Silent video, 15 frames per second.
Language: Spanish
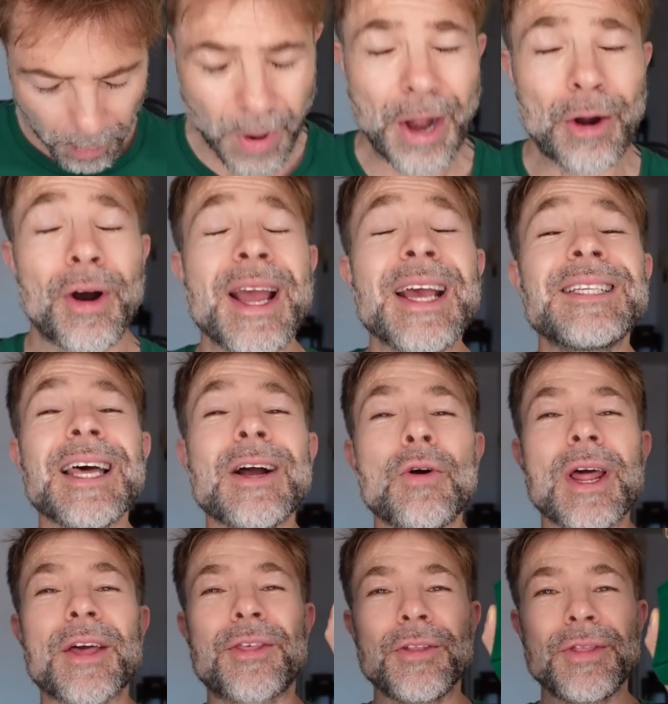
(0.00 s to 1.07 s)
Bueno, esta
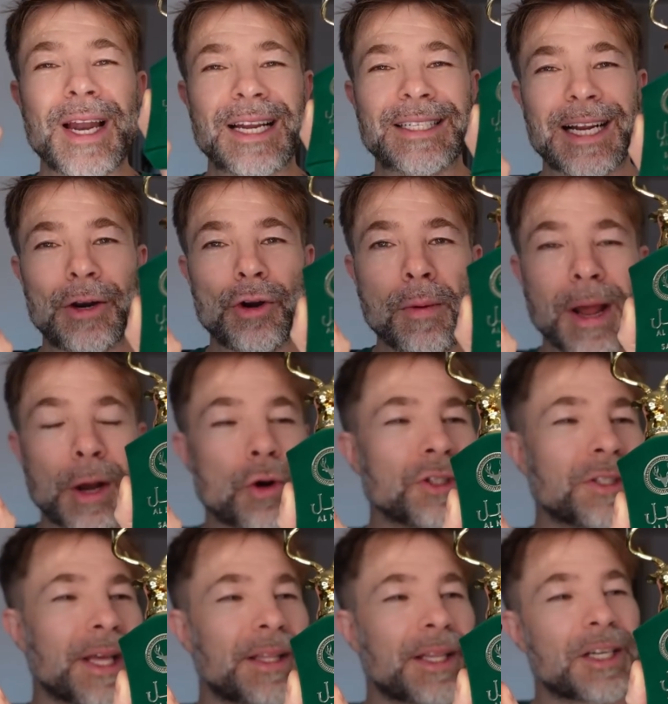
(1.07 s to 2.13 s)
colección de la Sal Noble
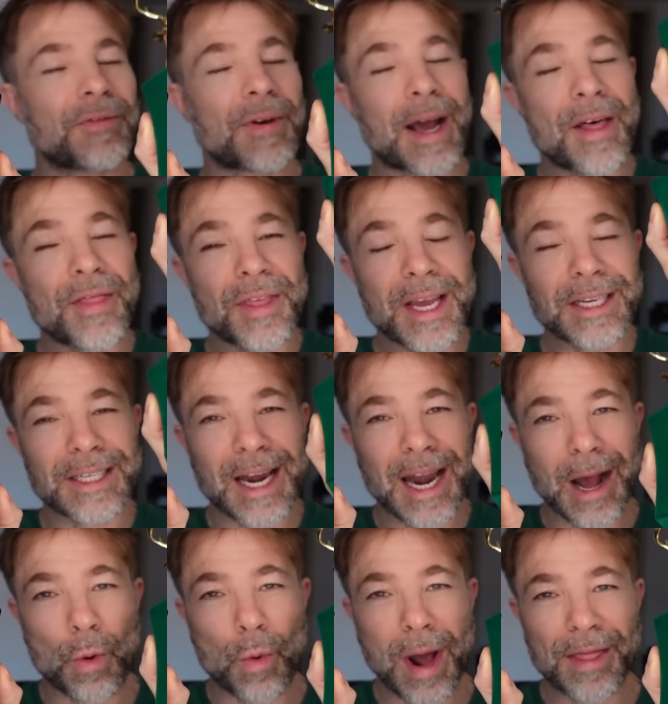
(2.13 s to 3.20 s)
consta de tres fragancias,
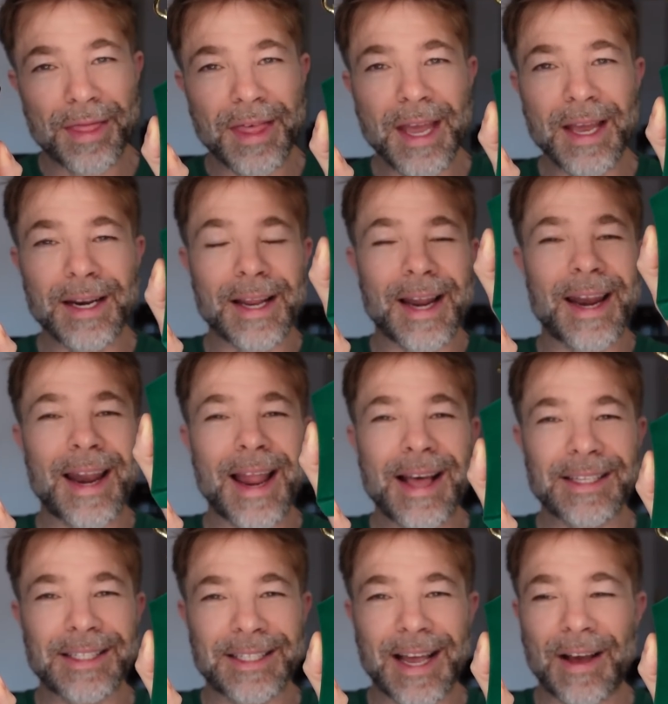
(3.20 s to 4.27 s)
la Guacir,
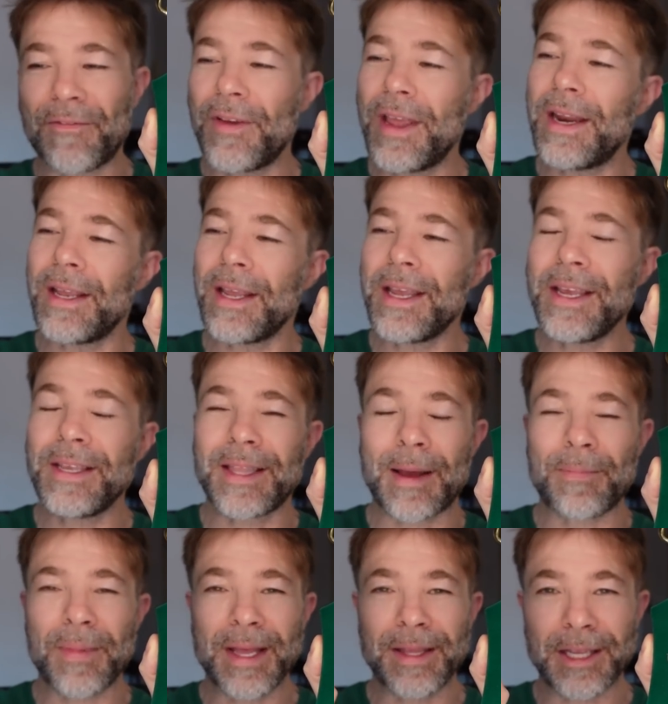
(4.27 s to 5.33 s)
la Safir y
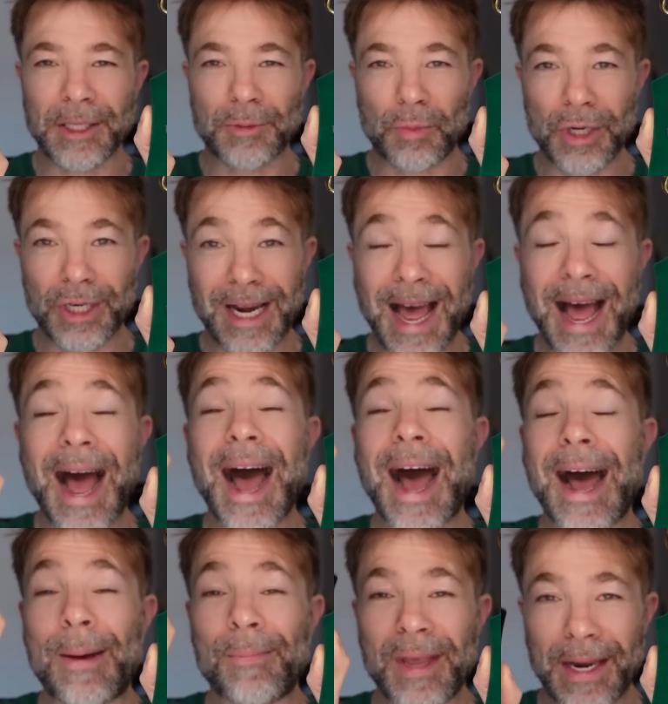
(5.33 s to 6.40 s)
también después la
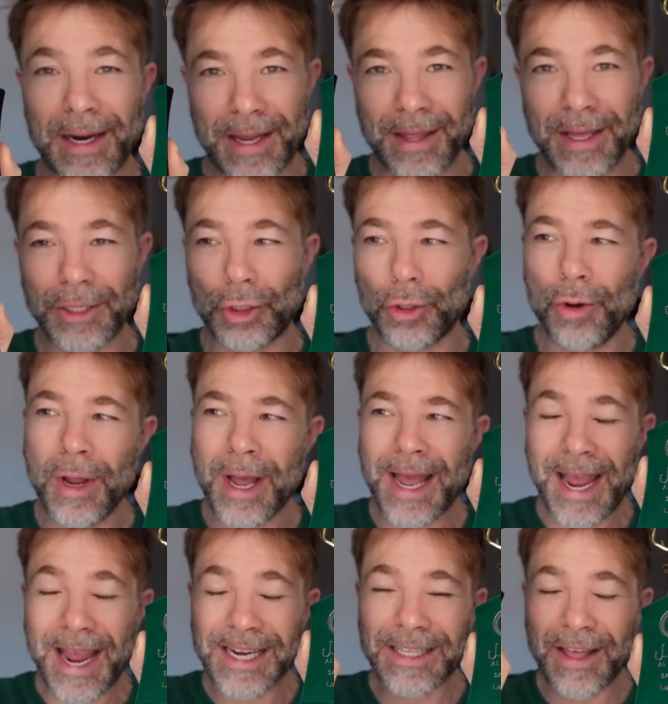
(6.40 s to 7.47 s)
Amir, que de hecho
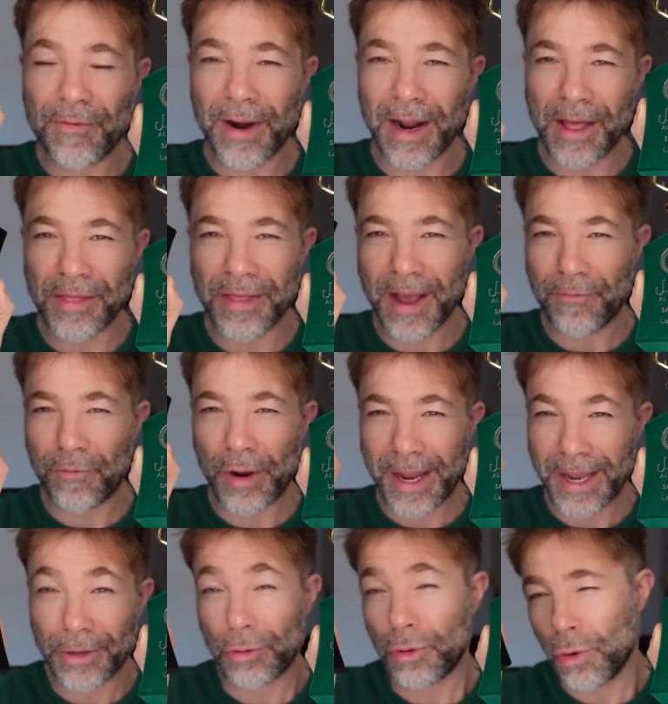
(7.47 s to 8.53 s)
esta fragancia
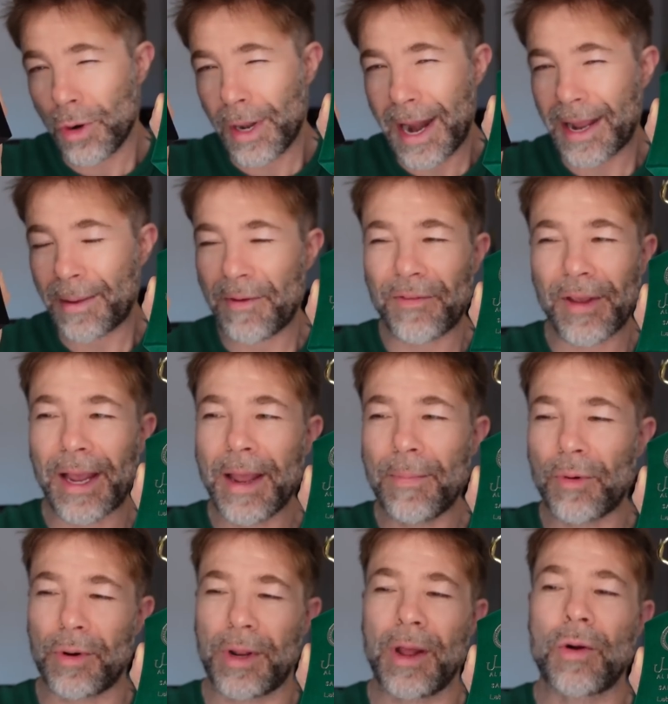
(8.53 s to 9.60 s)
fue yo en la que me fijé
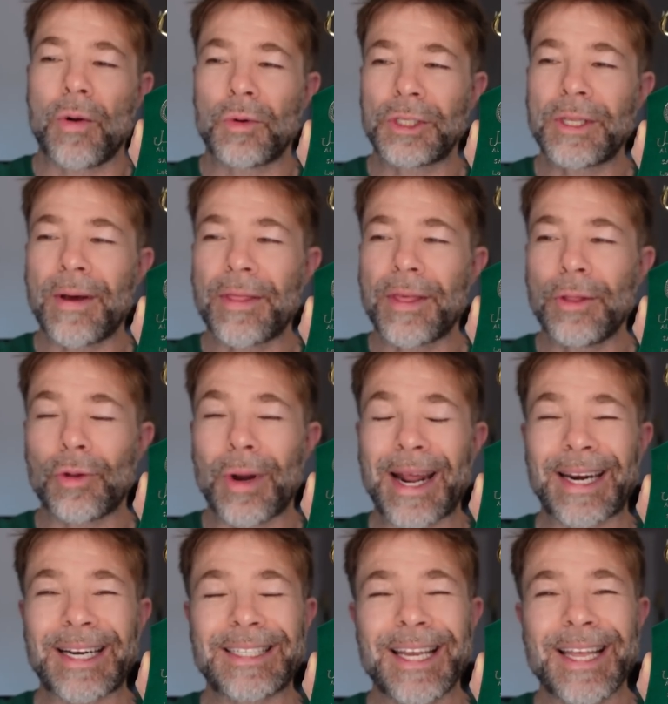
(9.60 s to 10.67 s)
porque como estaba haciendo la
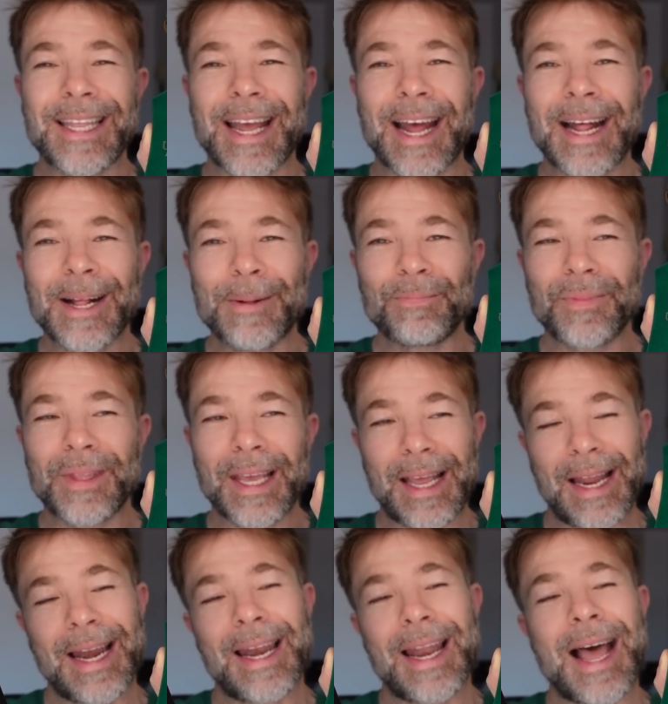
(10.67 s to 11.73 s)
reseña
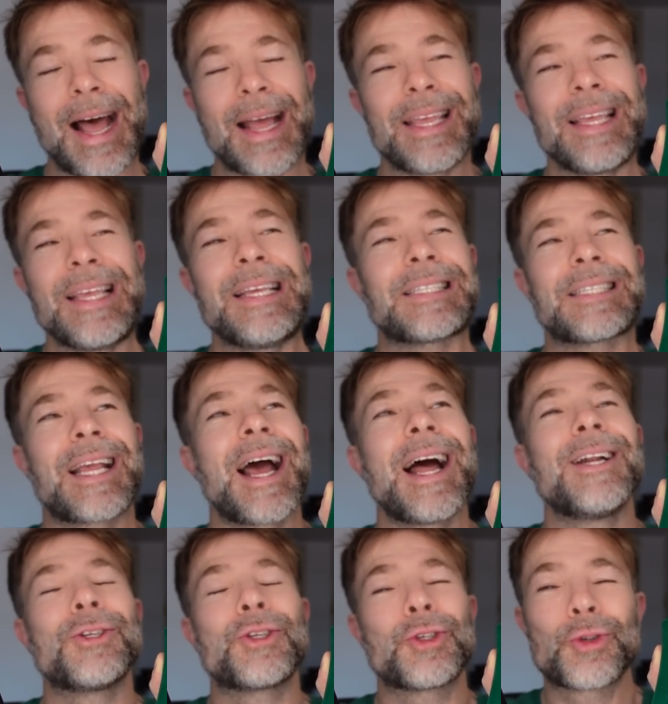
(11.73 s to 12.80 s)
de la Isk
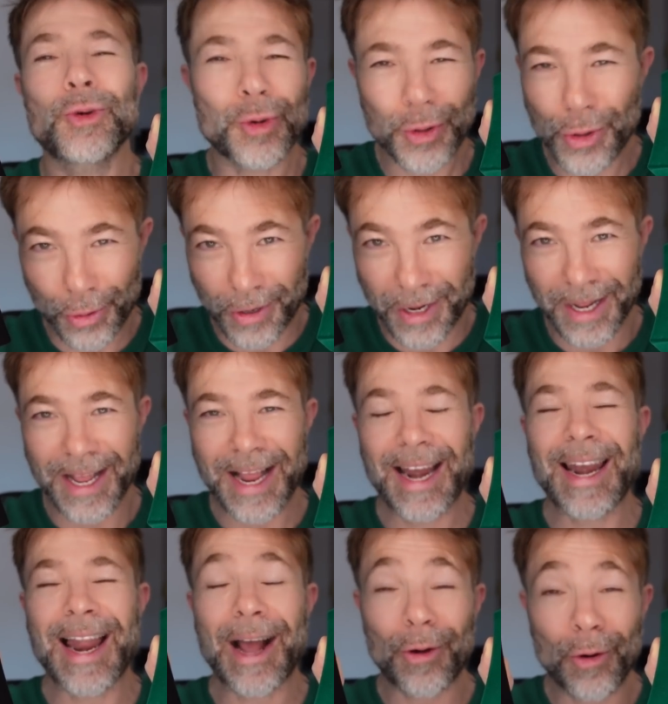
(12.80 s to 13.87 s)
al Suyuk,
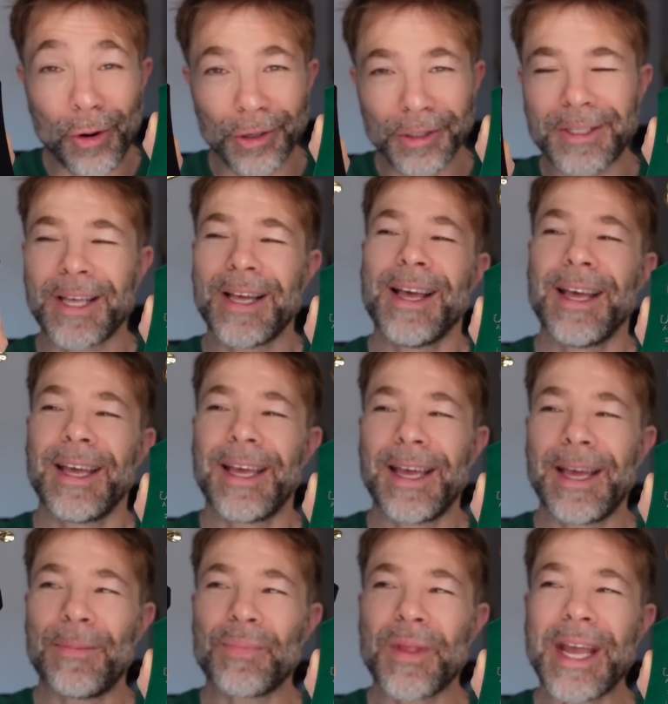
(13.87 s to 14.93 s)
la Gold,
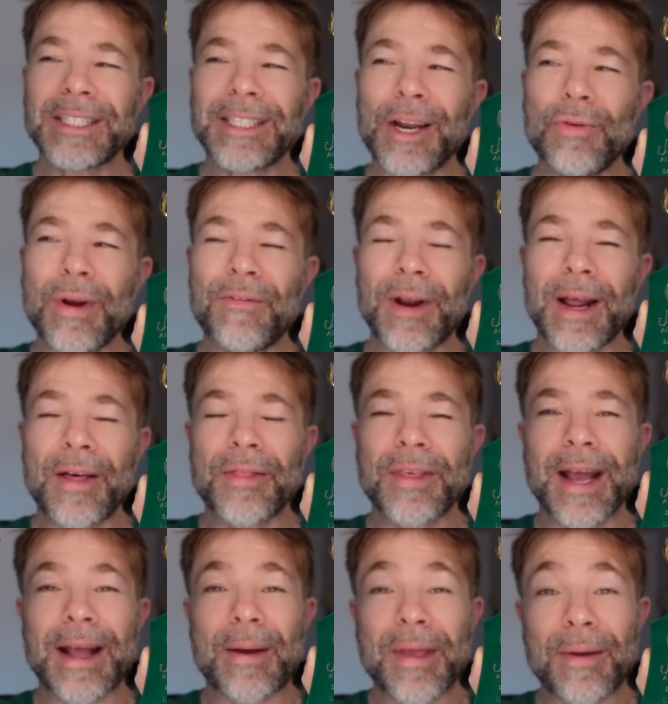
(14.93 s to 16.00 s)
eh, esta era una
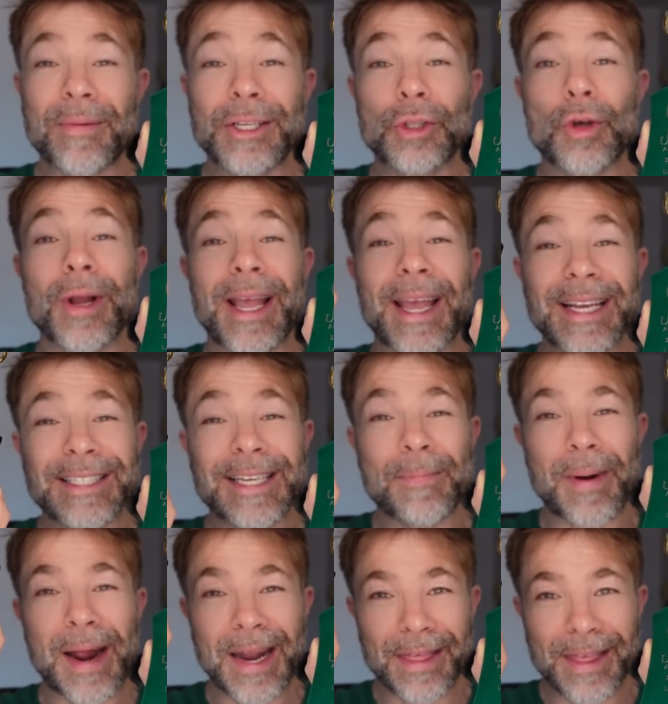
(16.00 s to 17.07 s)
fragancia que había visto que se
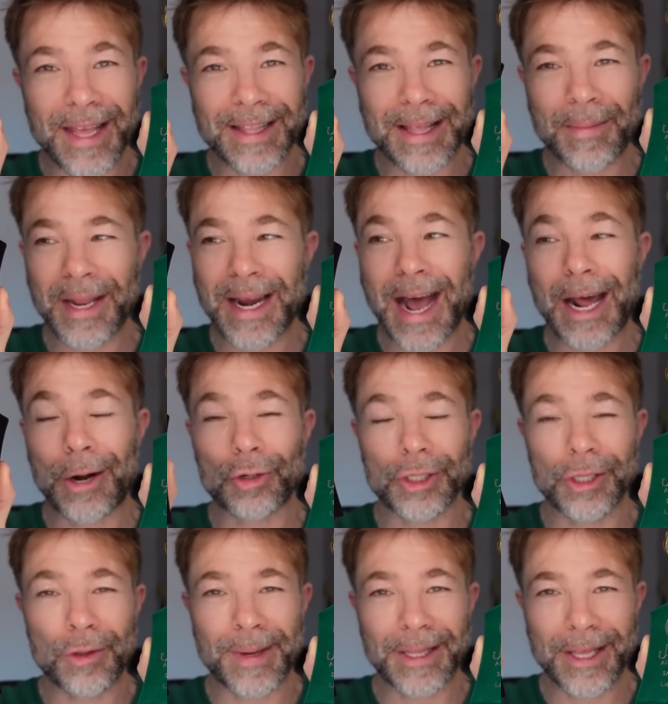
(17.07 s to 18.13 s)
parecía también a
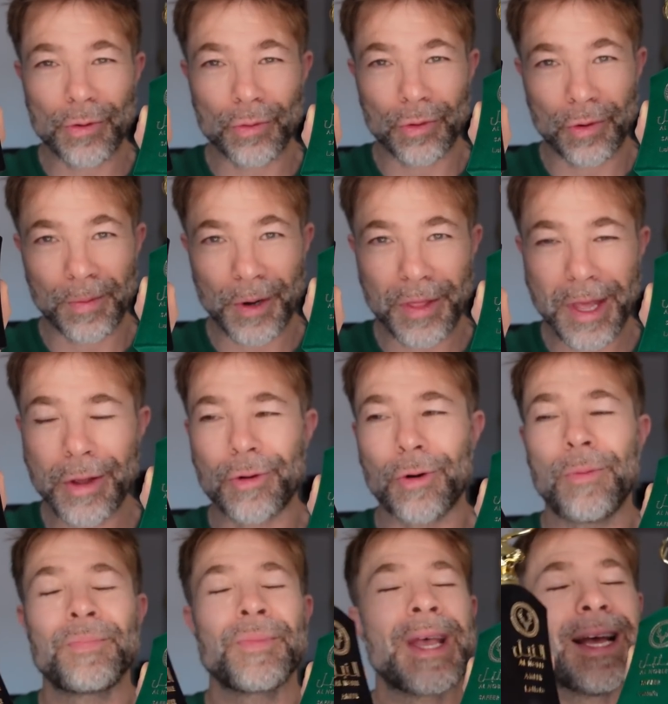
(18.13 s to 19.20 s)
Rosendo Mateu número
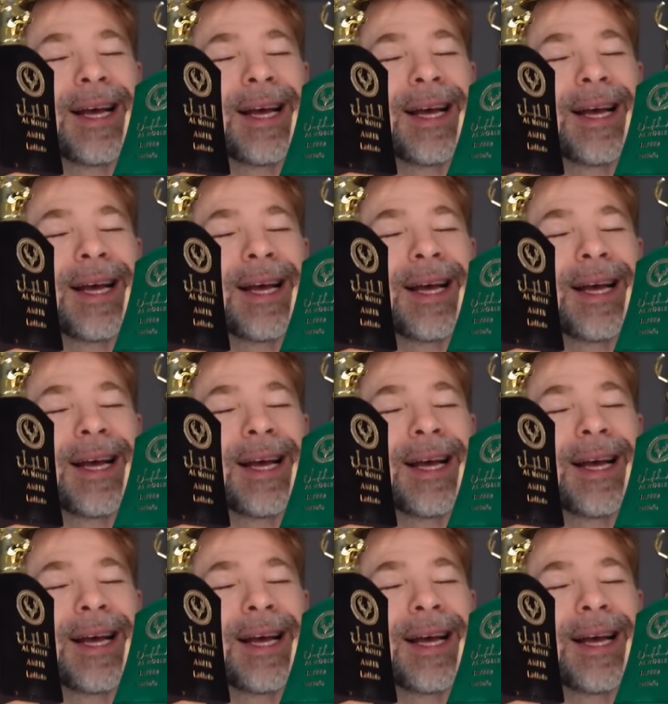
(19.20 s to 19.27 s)
5.